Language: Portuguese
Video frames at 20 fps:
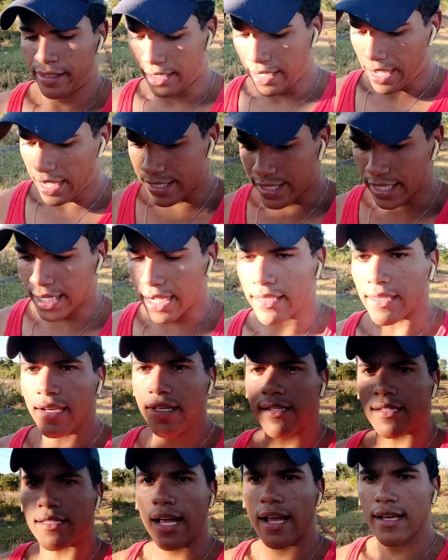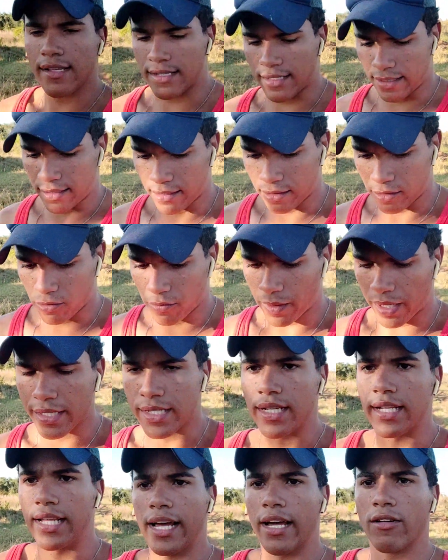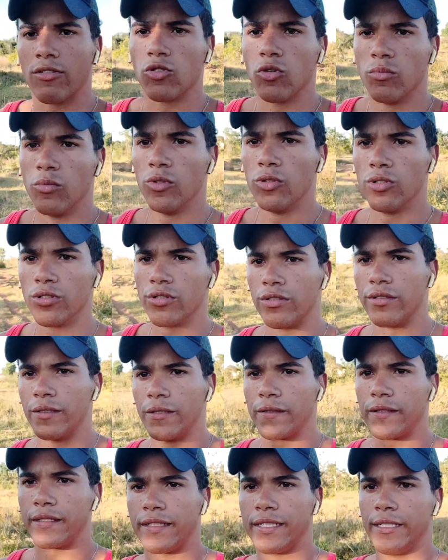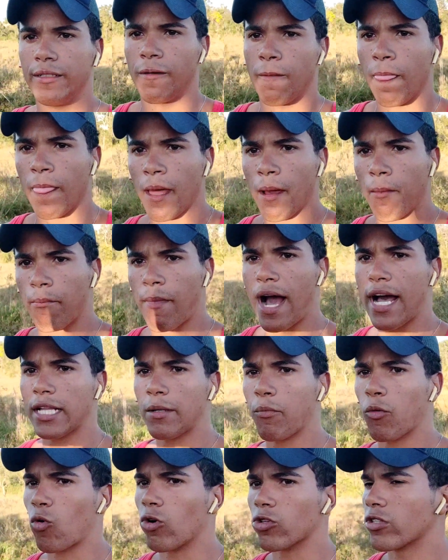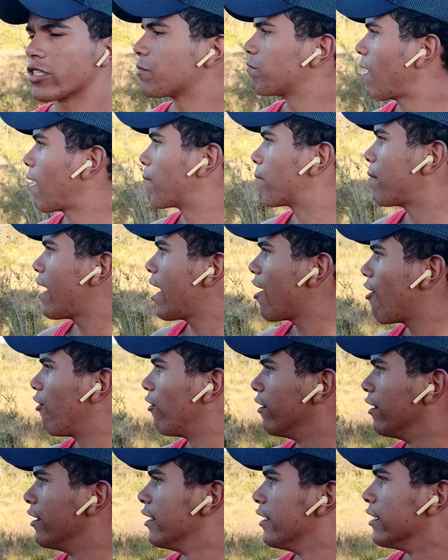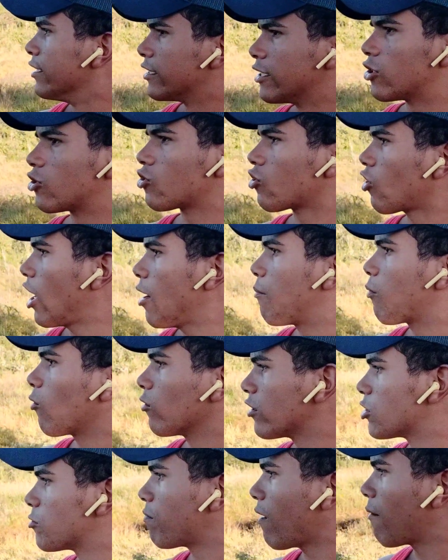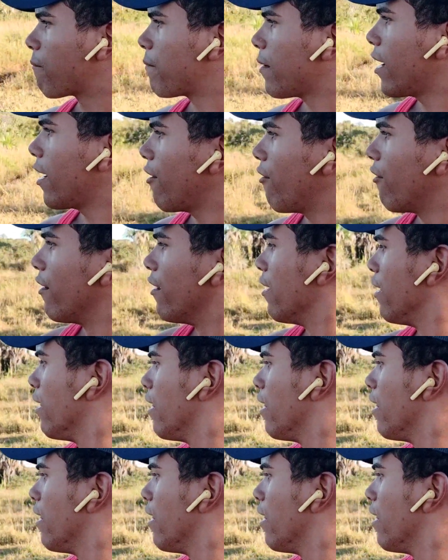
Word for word: É isso que é a tristeza do brasileiro, do mundo, entendeu? Mata por conta de papel, destrói por conta de papel,